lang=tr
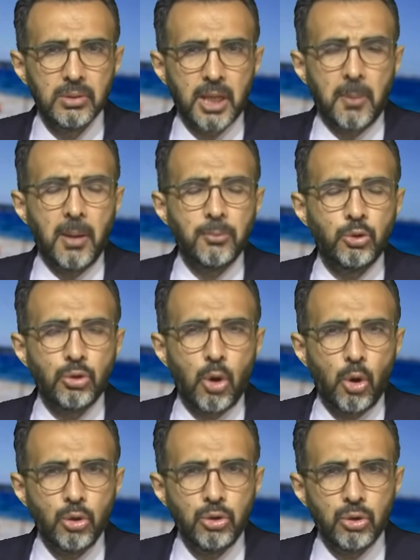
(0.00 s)
Tamam euro
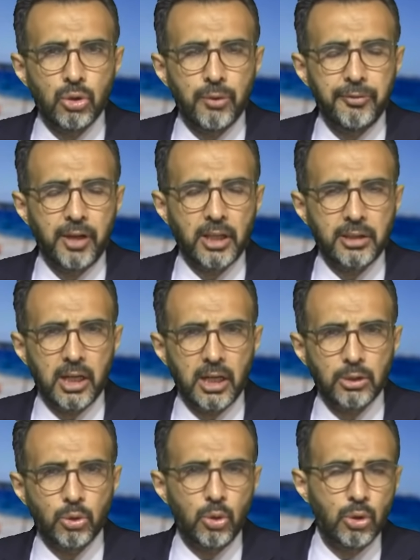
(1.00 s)
10 euro fiyatlar
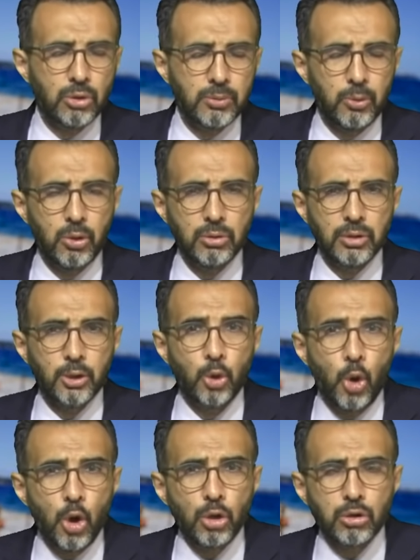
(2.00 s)
arttı o oldu bu oldu da. Ne
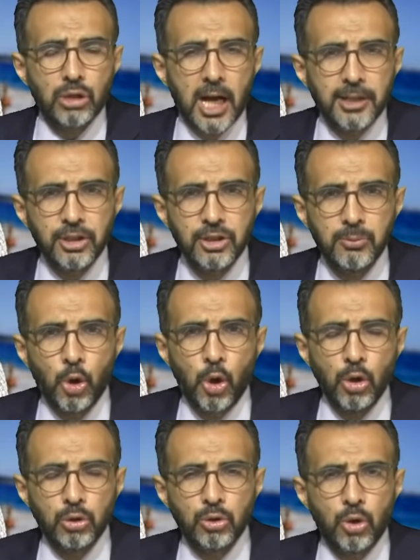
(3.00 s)
oldu kardeşim ne
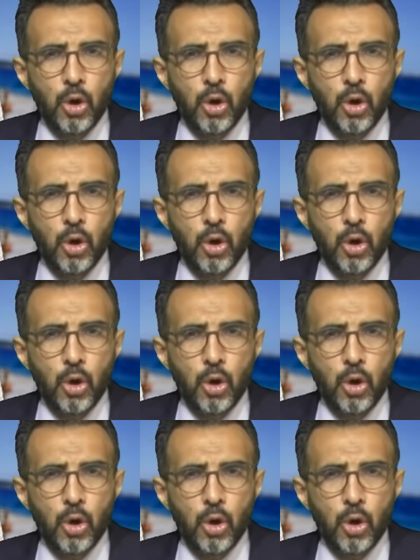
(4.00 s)
oldu ne